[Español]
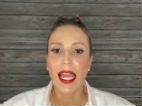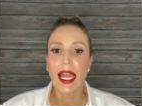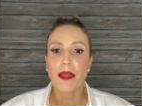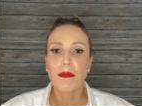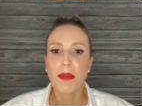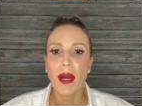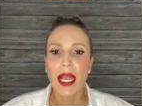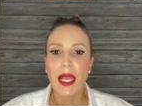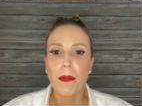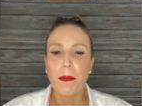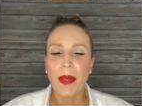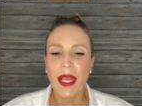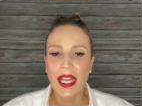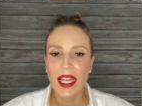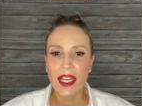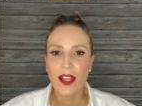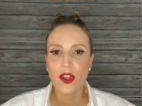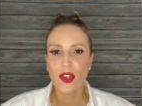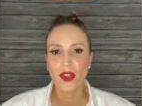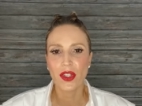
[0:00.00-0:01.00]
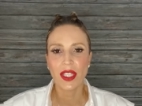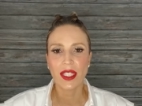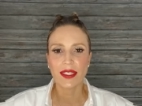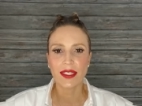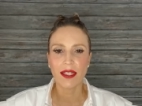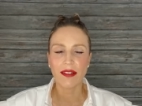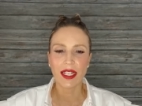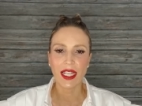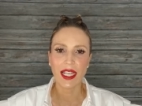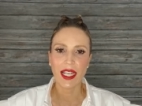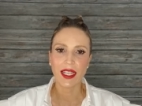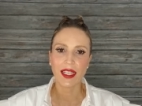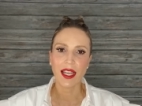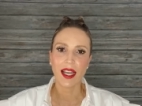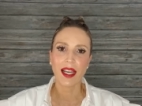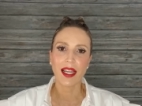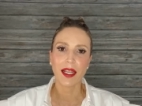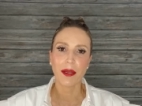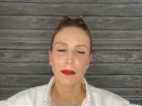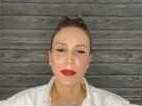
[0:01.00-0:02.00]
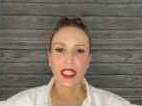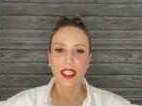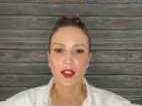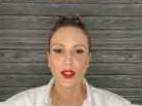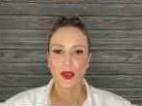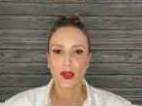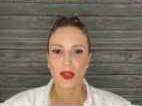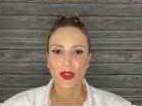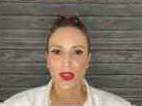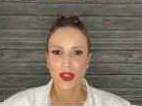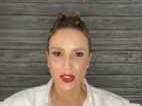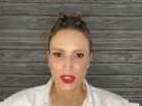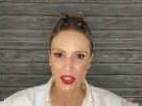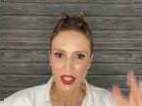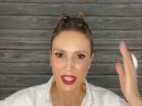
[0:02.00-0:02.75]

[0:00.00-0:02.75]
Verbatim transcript: Que hay pa'l pelo, dice Valeria Jaramillo.